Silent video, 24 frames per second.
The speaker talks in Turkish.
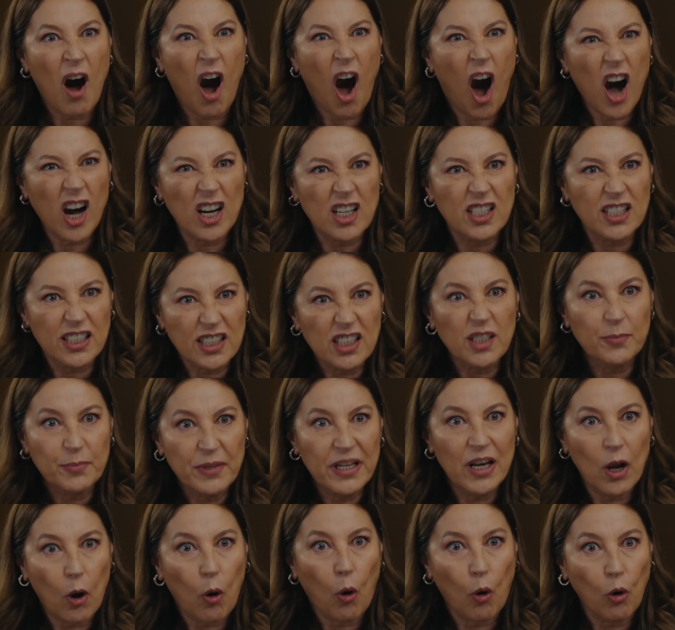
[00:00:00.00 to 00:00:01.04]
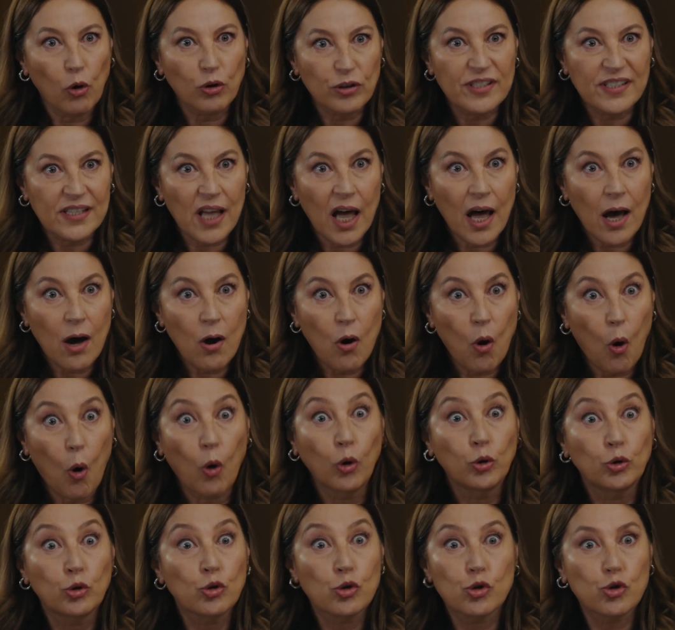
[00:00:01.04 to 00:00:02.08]
haklı bile olsa
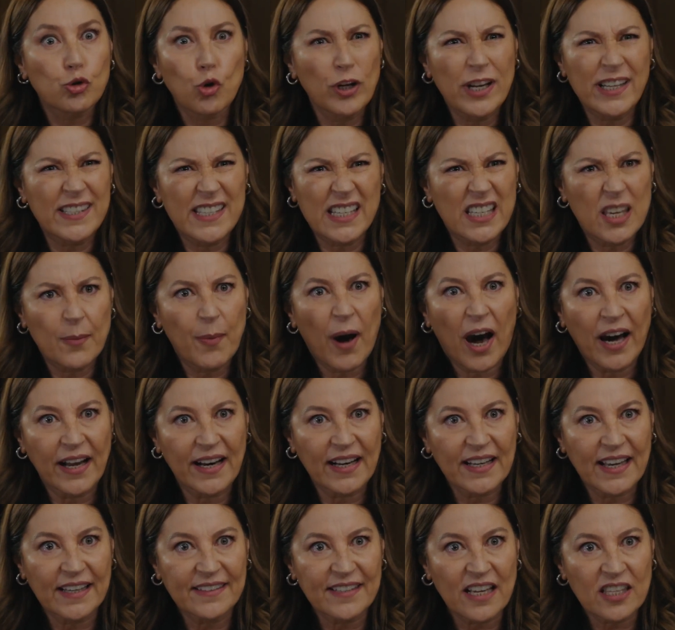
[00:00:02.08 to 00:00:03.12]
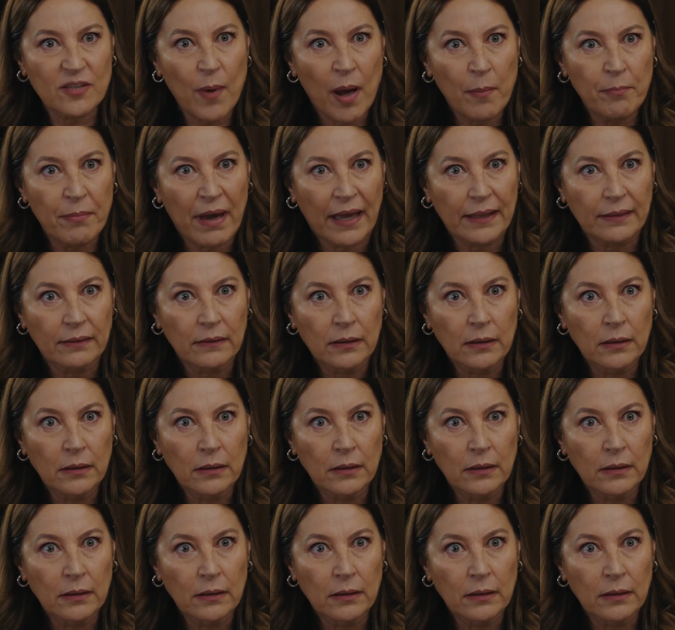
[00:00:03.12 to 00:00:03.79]
onun söylediği gibi hareket etmem ben.